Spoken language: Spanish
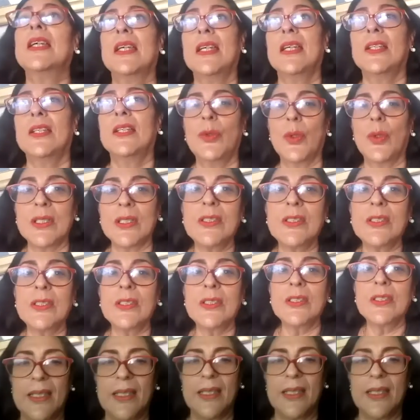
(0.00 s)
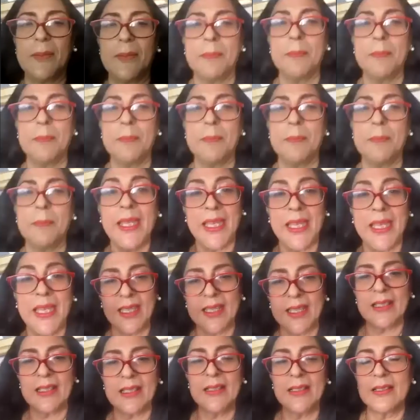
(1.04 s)
No es lo mismo
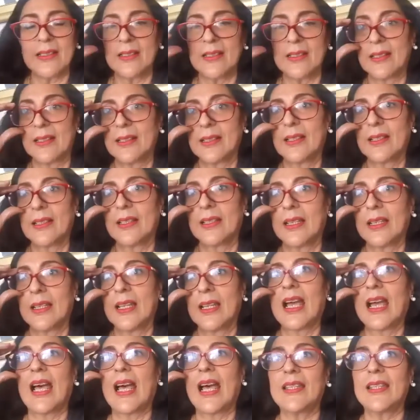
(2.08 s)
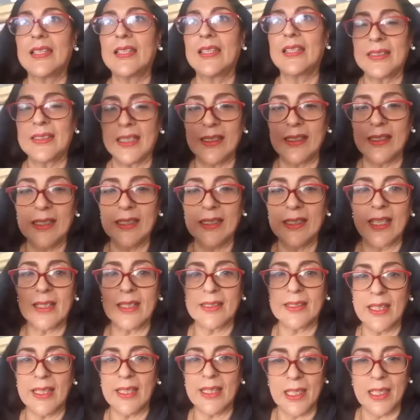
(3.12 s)
este, ver a
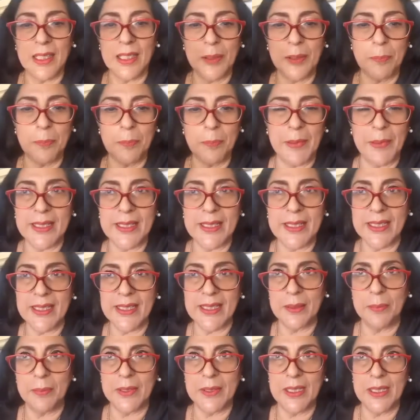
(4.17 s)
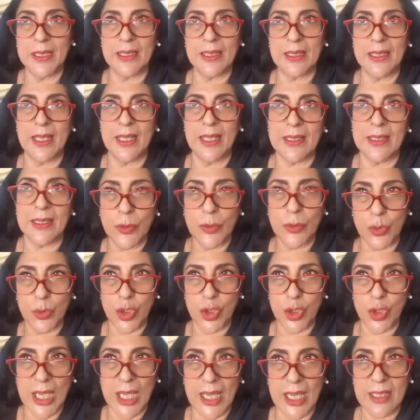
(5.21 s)
detenerte y percibir y
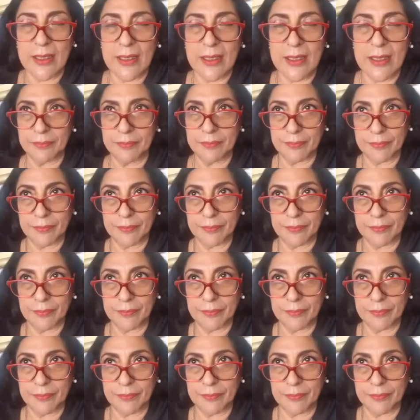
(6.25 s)
escuchar,